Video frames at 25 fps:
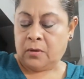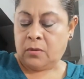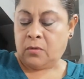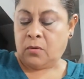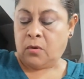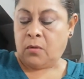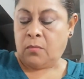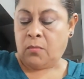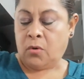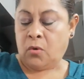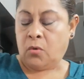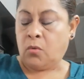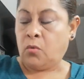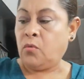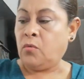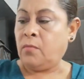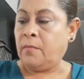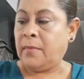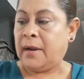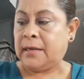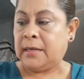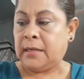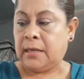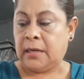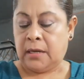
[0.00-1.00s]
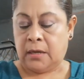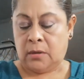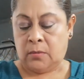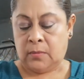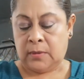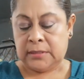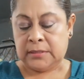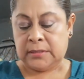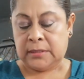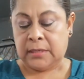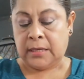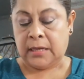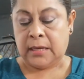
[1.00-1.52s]
como un margen en
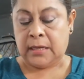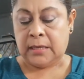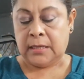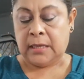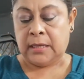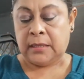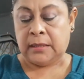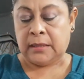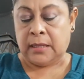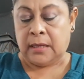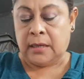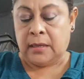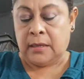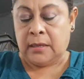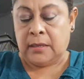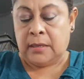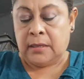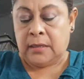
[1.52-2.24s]
nuestra cajita.